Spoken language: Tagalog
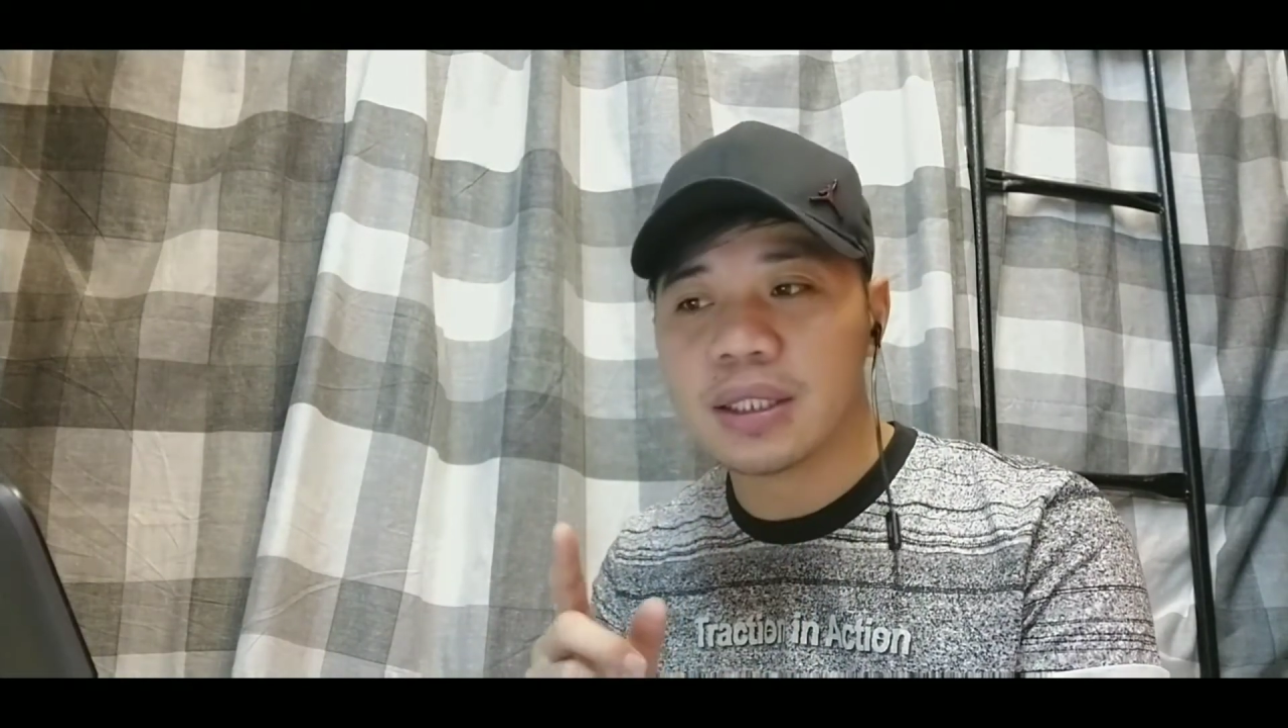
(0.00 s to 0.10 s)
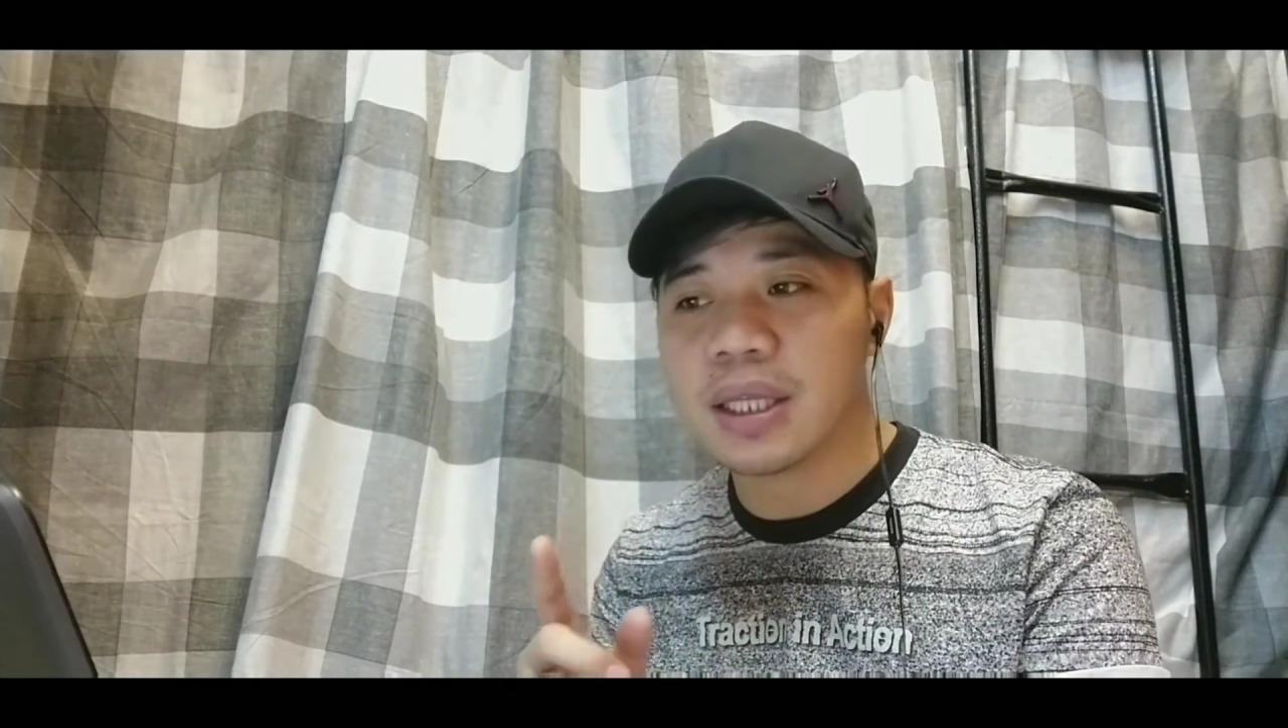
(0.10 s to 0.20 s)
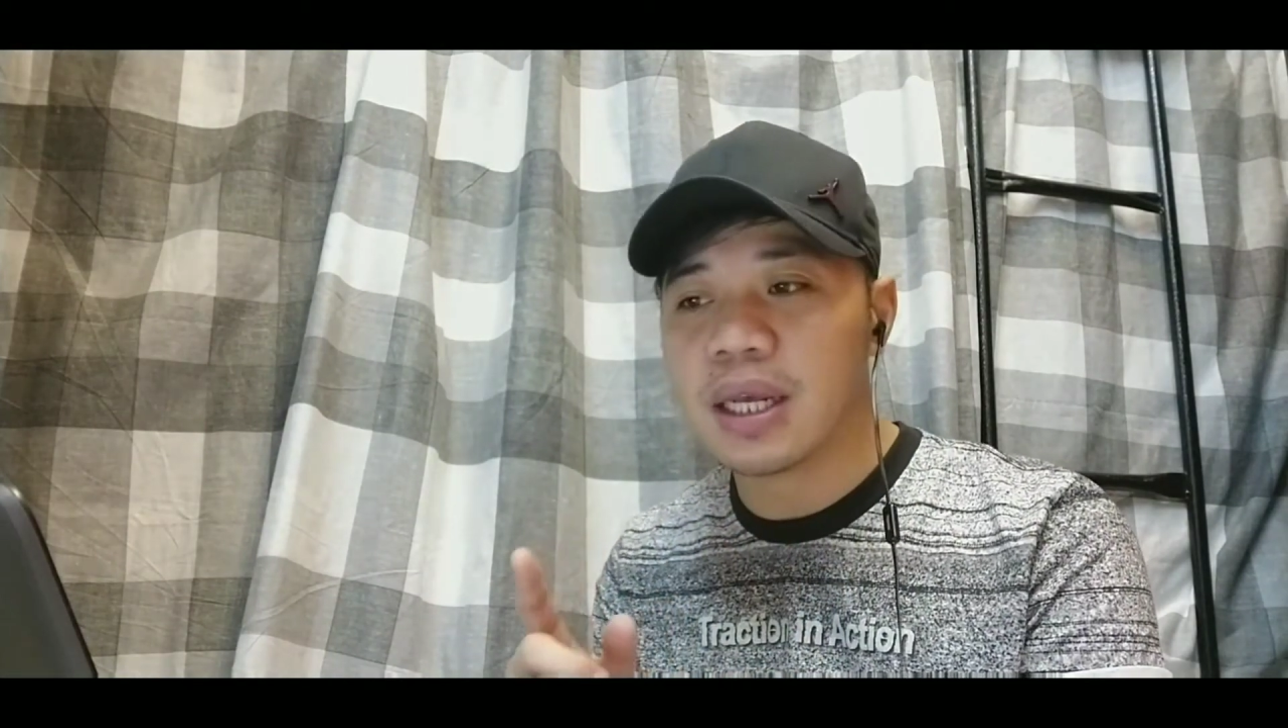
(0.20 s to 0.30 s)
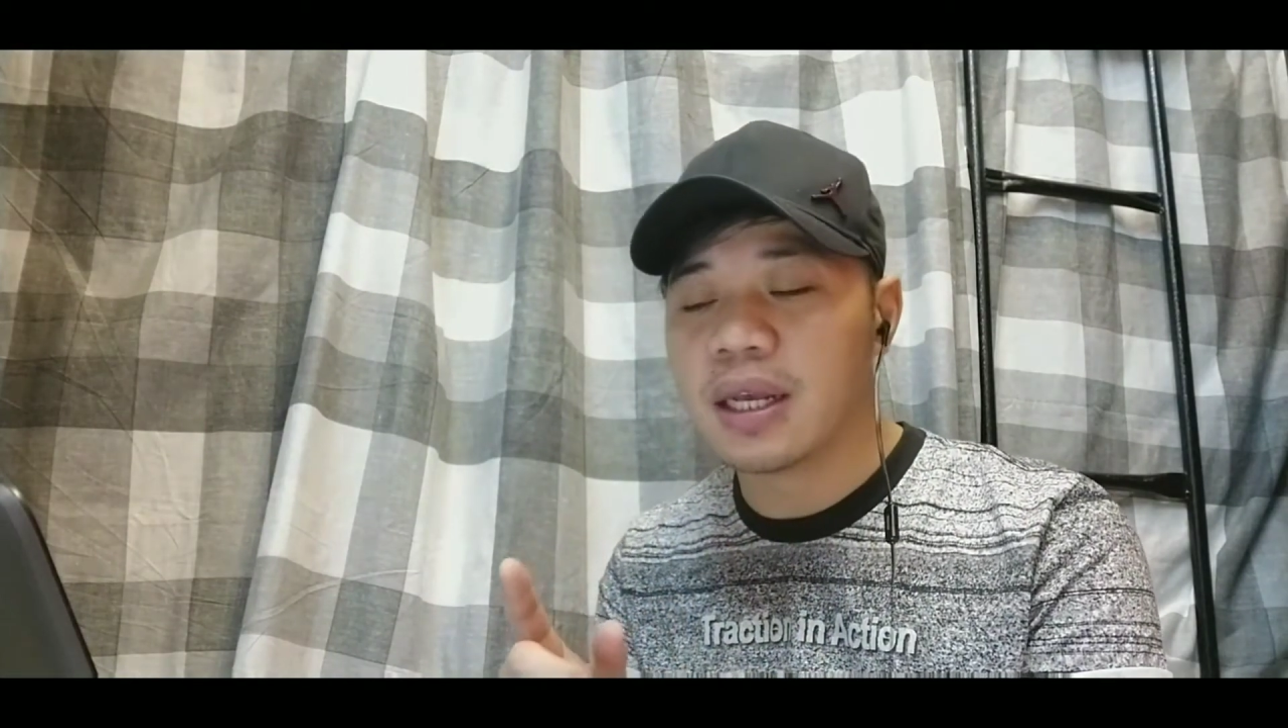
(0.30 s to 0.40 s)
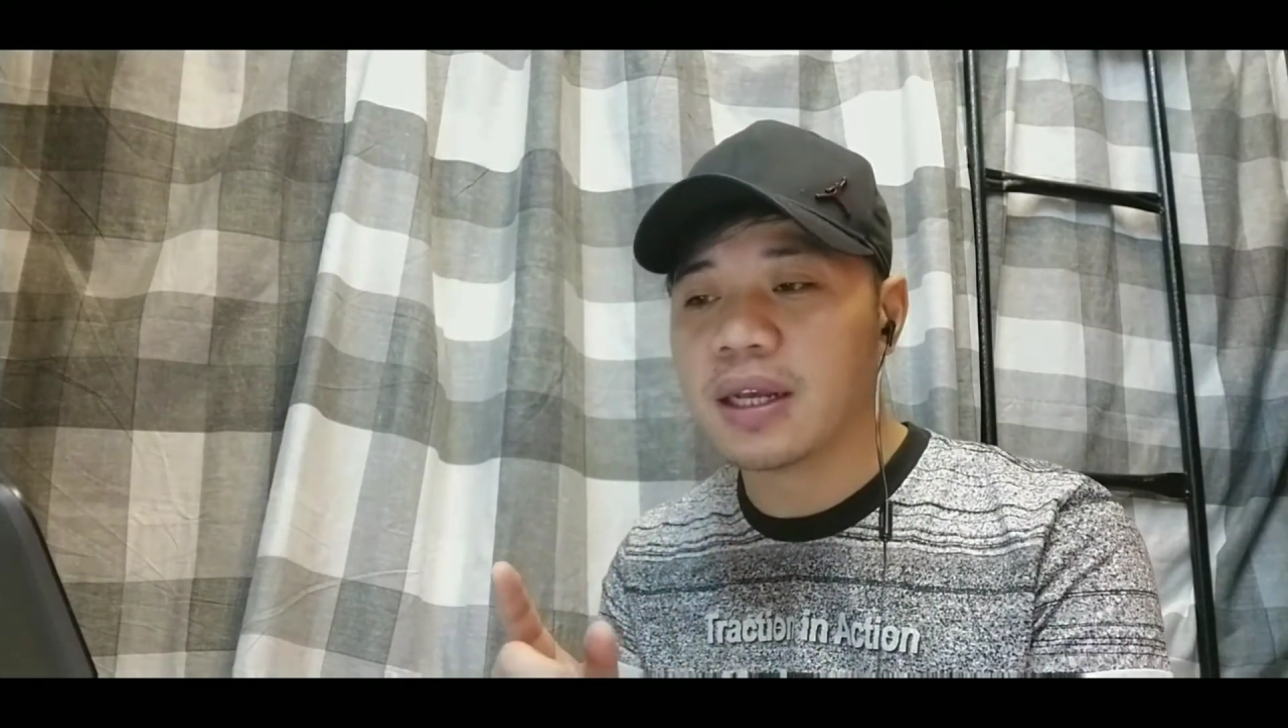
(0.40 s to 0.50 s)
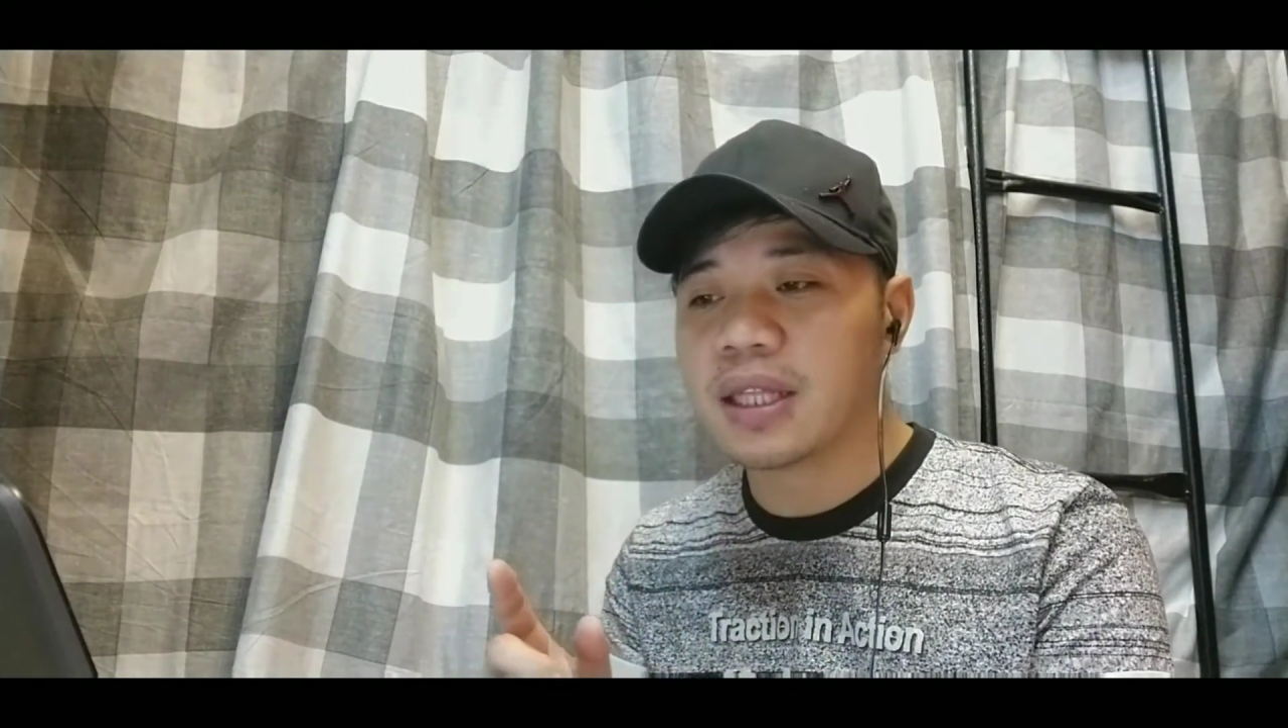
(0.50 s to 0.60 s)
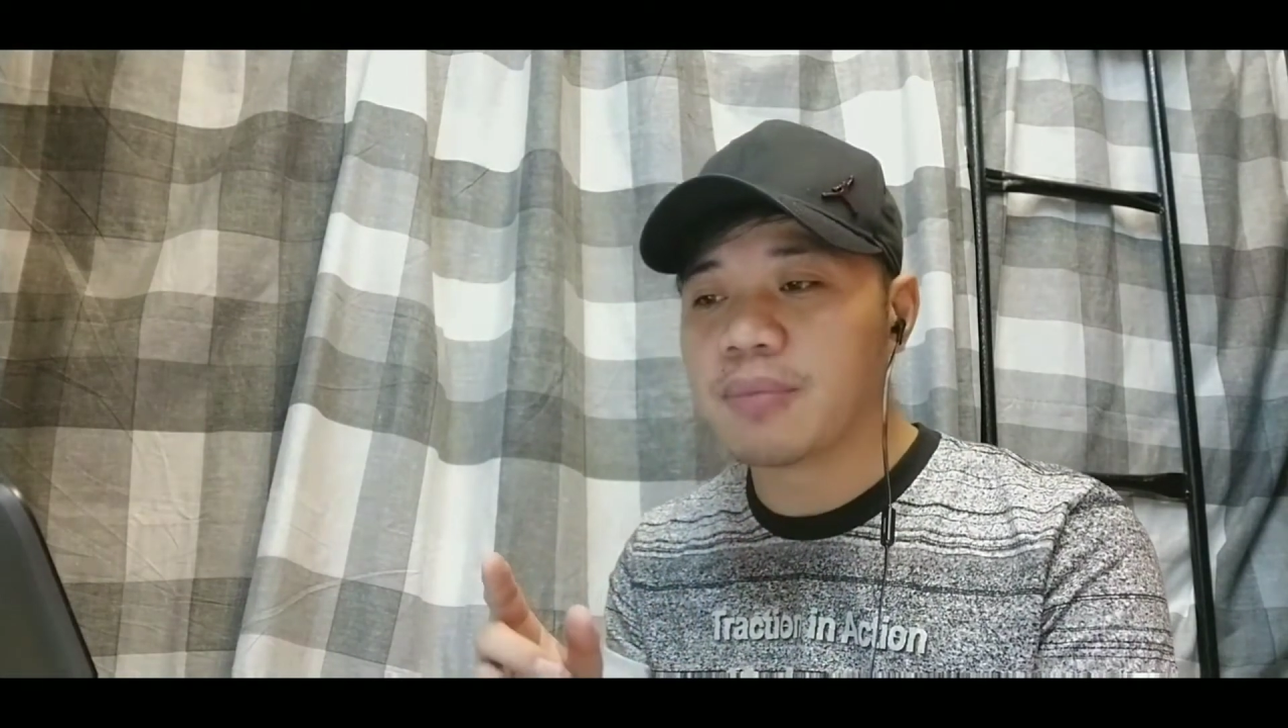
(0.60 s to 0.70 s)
lang talaga.